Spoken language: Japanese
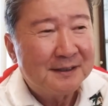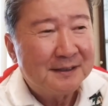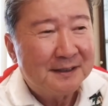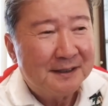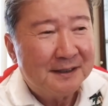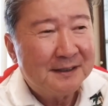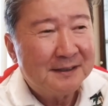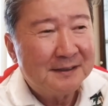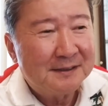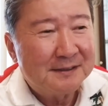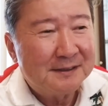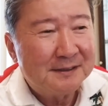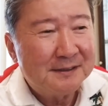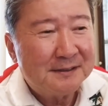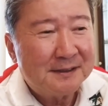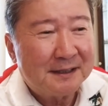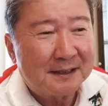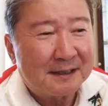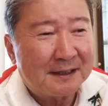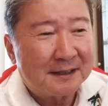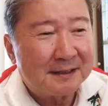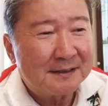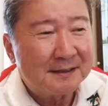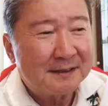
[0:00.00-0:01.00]
ね、人
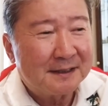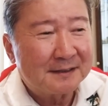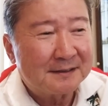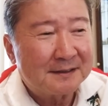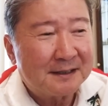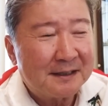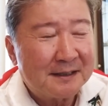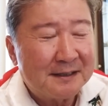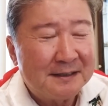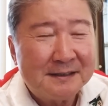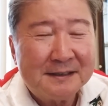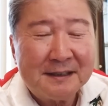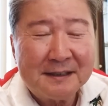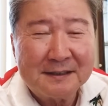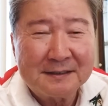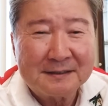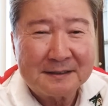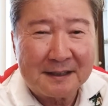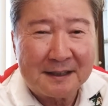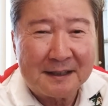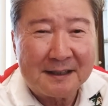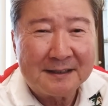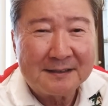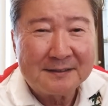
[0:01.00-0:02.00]
生かやったらいいんじゃないで
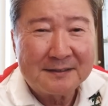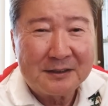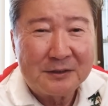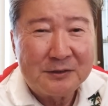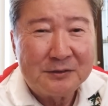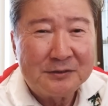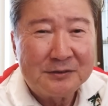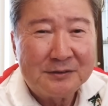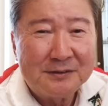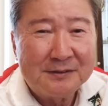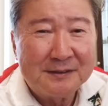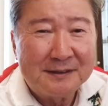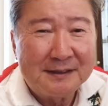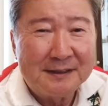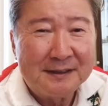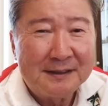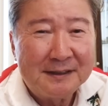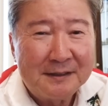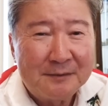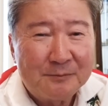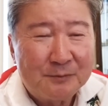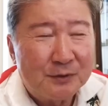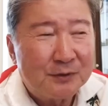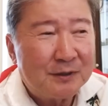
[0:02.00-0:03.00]
すかっていうふうに
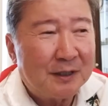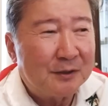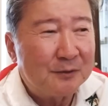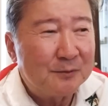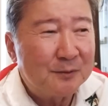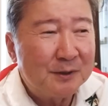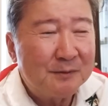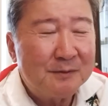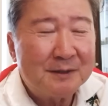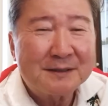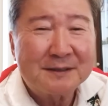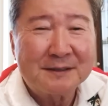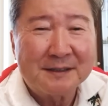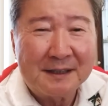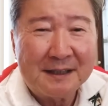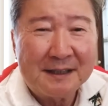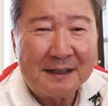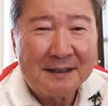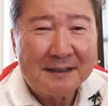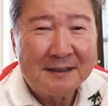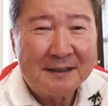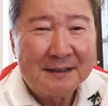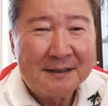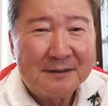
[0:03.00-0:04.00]
僕は思います
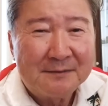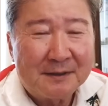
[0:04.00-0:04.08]
ね。